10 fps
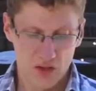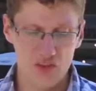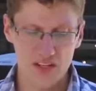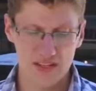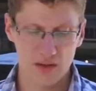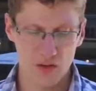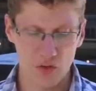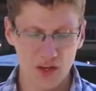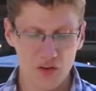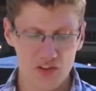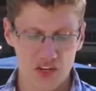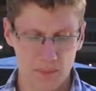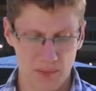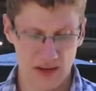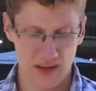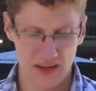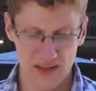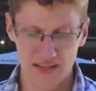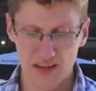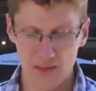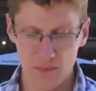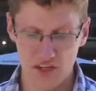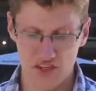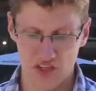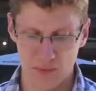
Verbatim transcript: 22 sierpnia na Starym Mieście